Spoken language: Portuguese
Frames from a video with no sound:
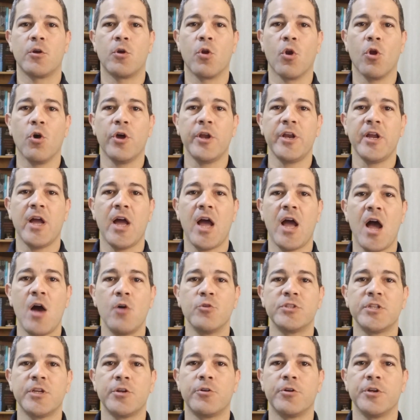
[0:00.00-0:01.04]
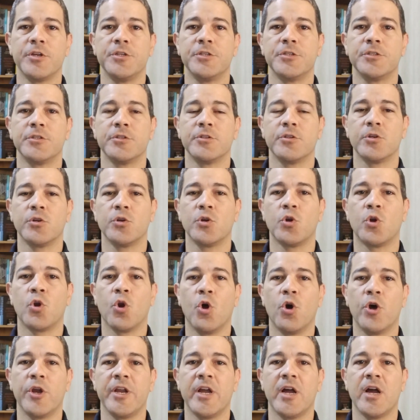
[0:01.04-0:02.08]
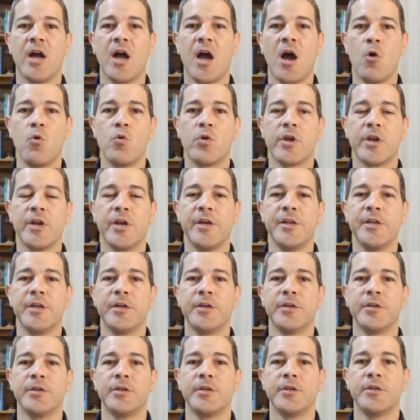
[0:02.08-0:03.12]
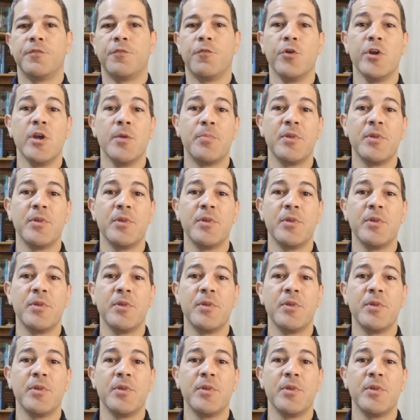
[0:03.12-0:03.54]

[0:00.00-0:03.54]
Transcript: glória aos heróis, glória à Ucrânia foi